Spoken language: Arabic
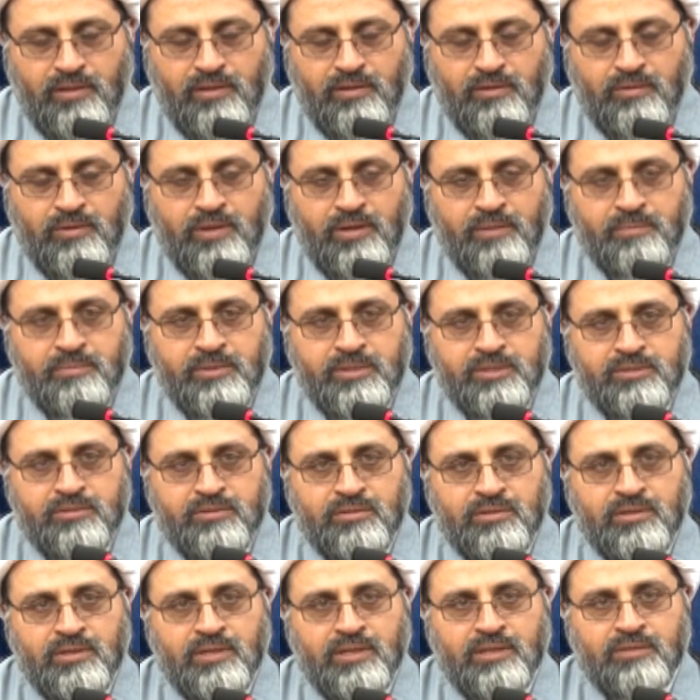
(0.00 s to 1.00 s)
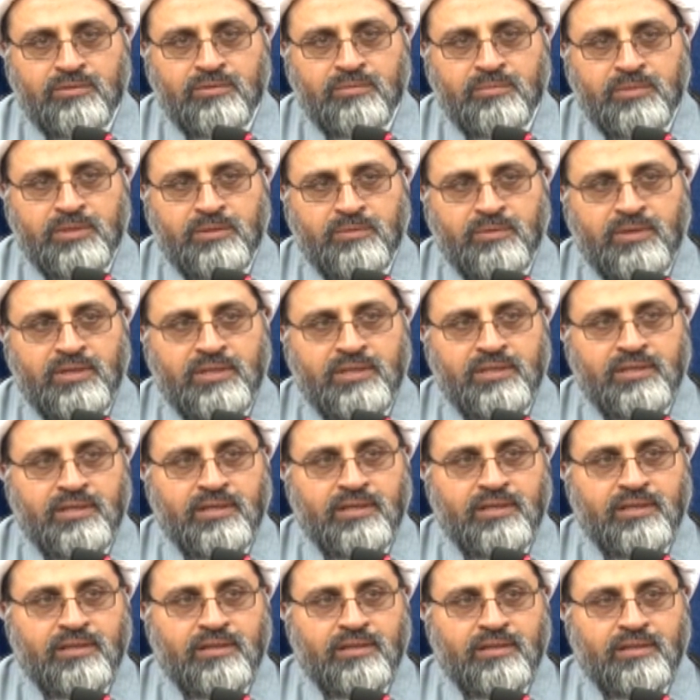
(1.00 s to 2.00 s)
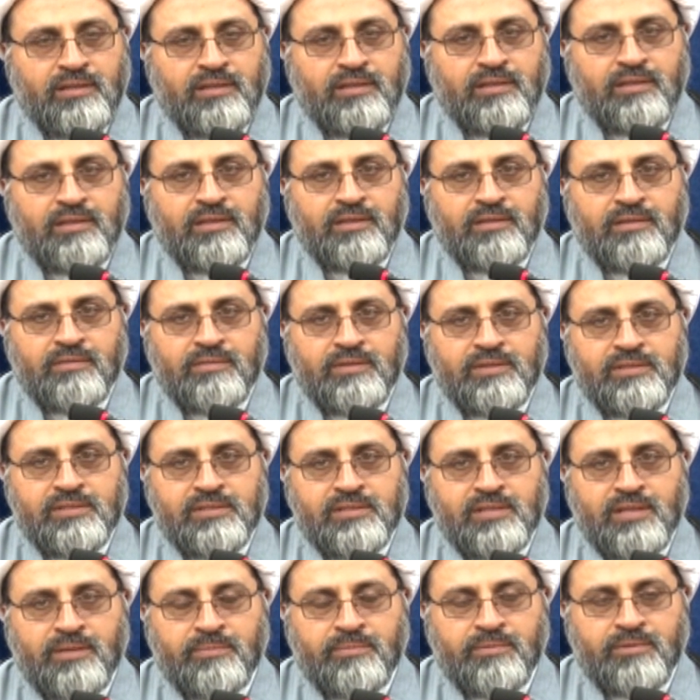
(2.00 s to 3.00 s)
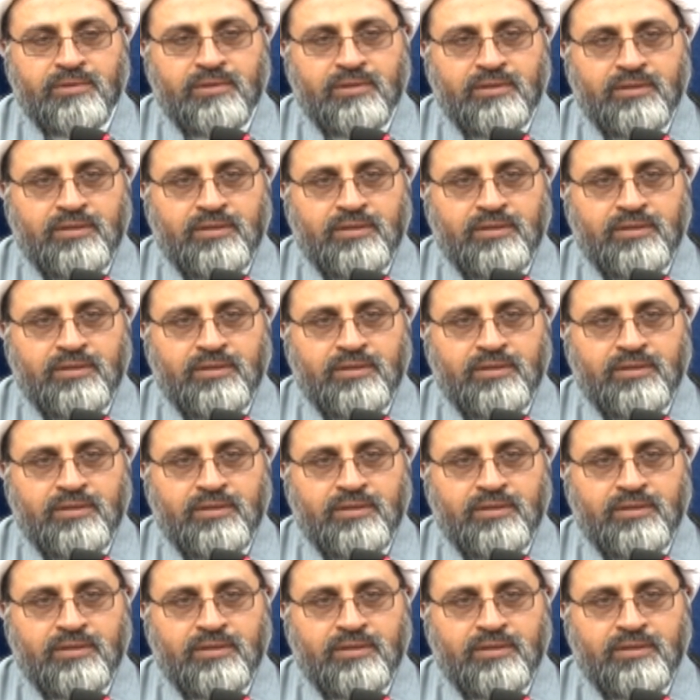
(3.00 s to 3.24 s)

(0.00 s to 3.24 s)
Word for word: وأما السنة من وليه فالصبر